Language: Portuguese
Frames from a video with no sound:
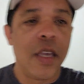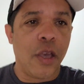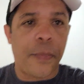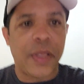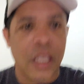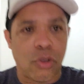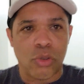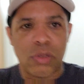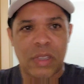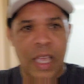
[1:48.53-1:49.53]
Eu pintei
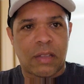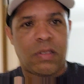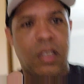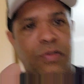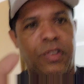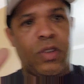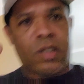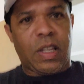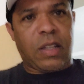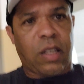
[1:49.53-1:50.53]
todo o teto, vocês viram
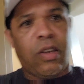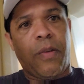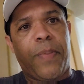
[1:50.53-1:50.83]
esse teto aqui, eu